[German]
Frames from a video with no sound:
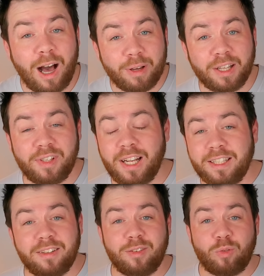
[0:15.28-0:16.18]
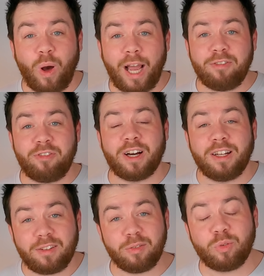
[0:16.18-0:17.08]
Aber ganz ehrlich, es ist zu einfach.
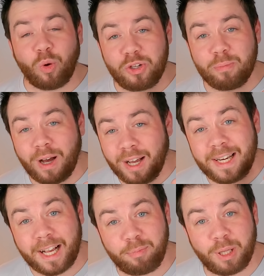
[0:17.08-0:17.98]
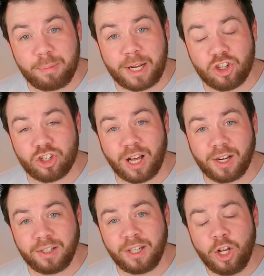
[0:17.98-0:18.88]
Lass uns heute mal ein Experiment
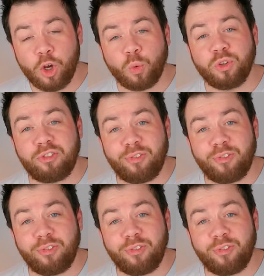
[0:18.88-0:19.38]
starten und